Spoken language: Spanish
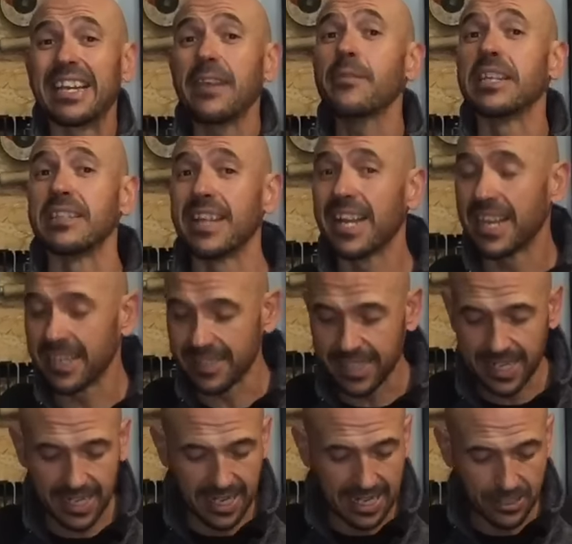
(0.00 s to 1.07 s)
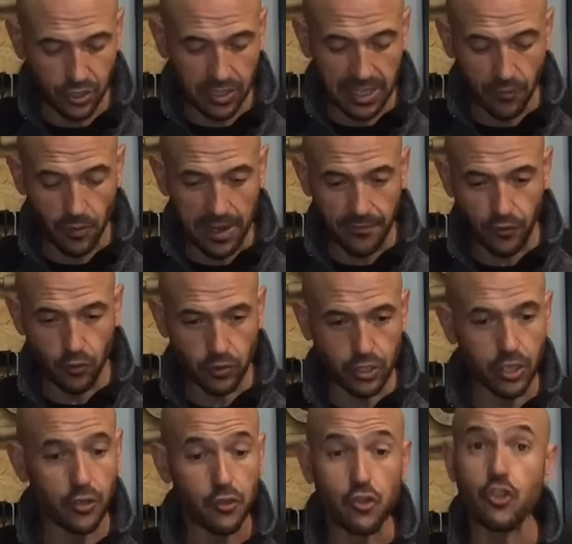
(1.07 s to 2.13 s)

¿Qué ventajas tiene la soldadura flux?